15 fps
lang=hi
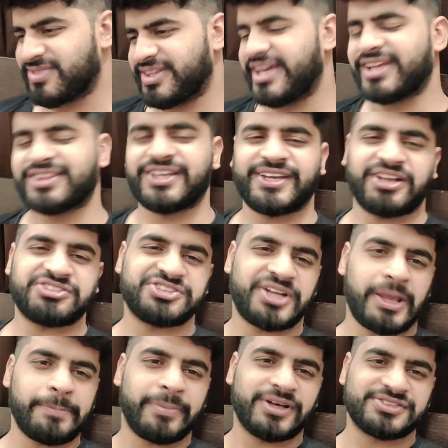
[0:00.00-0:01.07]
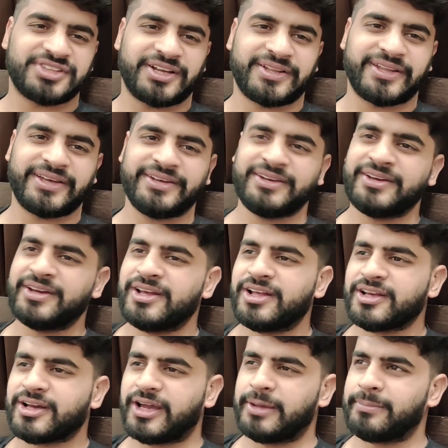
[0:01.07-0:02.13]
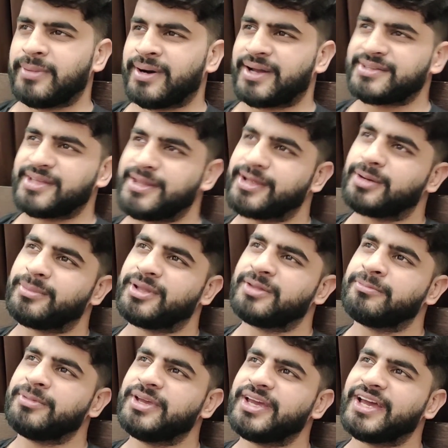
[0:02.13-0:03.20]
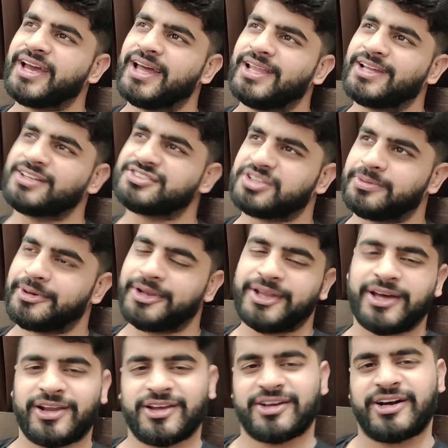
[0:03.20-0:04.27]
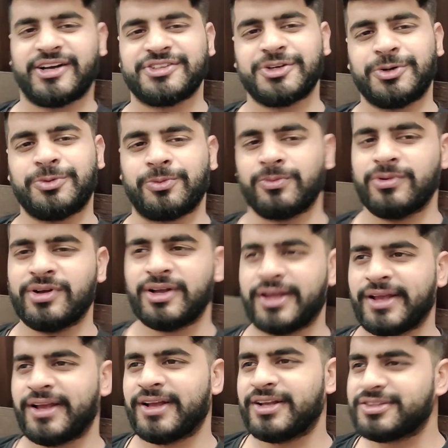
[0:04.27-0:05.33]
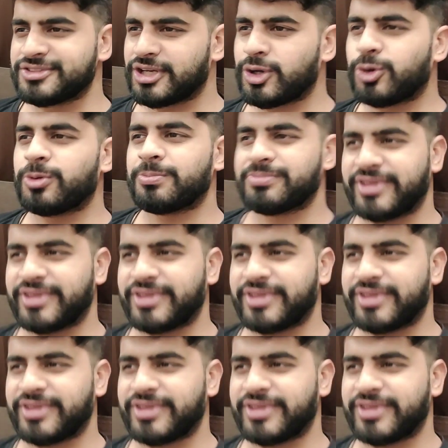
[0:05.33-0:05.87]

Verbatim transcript: देखते हैं कैसे टाइम पास करना है कहीं बाहर जाने का मन भी है लेकिन समझ नहीं आ रहा कहाँ जाऊँ चलो